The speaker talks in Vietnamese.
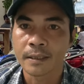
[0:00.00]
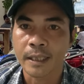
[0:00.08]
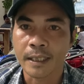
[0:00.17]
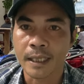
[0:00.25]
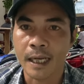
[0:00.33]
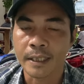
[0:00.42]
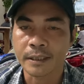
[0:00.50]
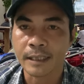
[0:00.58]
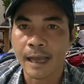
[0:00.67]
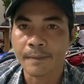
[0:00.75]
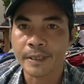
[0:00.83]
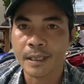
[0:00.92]
Thì à, hiện
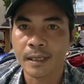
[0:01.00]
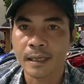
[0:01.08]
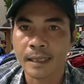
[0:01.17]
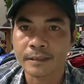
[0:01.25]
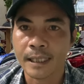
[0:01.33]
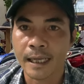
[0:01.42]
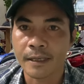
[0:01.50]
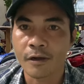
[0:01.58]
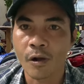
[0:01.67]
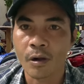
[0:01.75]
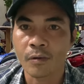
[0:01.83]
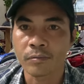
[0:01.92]
tại bây giờ là Sài
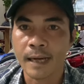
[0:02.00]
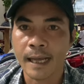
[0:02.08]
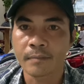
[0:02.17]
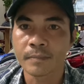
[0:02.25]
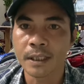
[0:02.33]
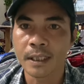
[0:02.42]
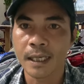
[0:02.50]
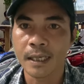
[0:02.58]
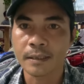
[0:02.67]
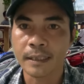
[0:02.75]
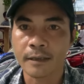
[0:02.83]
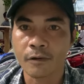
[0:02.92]
Gòn cũng đang mưa
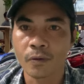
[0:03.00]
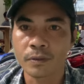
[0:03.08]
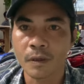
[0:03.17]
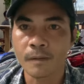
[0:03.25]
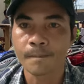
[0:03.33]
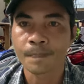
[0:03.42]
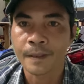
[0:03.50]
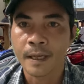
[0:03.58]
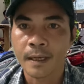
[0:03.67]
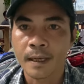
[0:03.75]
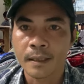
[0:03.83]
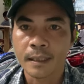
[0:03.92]
lớn nha cô chú
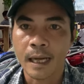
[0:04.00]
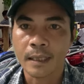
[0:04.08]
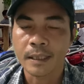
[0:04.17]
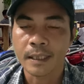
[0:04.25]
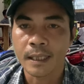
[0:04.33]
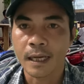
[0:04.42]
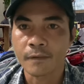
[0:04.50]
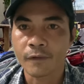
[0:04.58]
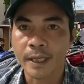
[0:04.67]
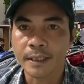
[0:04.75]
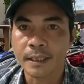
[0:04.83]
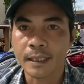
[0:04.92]
đó thì à,
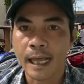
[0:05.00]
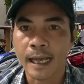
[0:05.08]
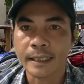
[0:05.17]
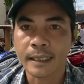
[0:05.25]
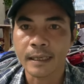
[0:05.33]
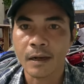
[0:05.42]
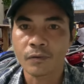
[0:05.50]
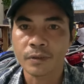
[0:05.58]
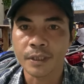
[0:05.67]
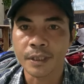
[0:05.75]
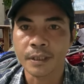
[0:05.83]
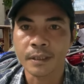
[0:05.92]
quay trở lại cái câu
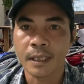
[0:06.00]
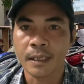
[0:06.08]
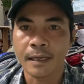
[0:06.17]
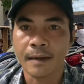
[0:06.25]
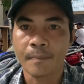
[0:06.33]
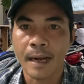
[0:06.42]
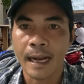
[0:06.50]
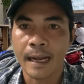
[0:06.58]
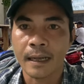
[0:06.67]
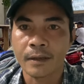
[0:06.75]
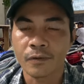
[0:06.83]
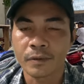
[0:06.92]
chuyện
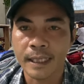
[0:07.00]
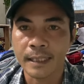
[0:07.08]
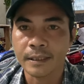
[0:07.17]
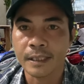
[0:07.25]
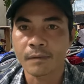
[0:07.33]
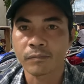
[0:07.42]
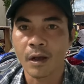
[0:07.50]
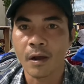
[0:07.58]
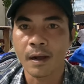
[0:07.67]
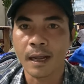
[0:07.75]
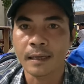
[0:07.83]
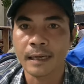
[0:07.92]
drama của nhà chị Hồng
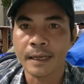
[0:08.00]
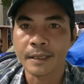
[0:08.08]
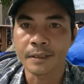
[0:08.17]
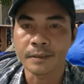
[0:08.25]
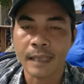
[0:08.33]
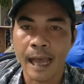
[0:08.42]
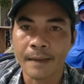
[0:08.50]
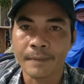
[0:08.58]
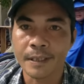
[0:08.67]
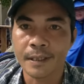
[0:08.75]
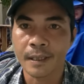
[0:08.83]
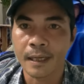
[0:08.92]
Loan á, là hiện tại
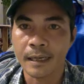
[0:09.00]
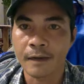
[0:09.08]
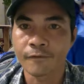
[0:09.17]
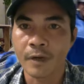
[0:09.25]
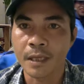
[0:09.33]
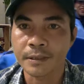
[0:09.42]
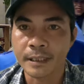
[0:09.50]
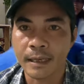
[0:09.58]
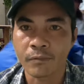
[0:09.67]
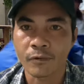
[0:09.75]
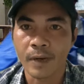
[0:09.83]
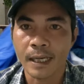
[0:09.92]
bây giờ á, là vợ
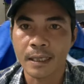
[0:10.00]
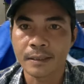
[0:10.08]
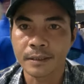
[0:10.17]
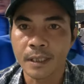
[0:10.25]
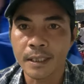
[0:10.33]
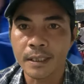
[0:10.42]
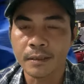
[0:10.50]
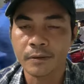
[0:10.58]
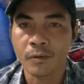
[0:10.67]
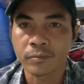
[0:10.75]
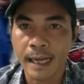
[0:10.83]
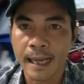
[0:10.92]
chồng của anh Linh Tý
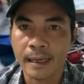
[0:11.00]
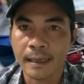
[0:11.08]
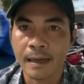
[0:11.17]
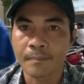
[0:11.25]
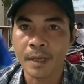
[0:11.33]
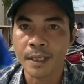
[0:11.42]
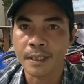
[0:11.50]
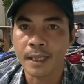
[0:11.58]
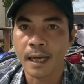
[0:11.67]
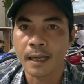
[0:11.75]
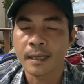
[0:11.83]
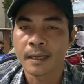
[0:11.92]
cũng đang là bị à,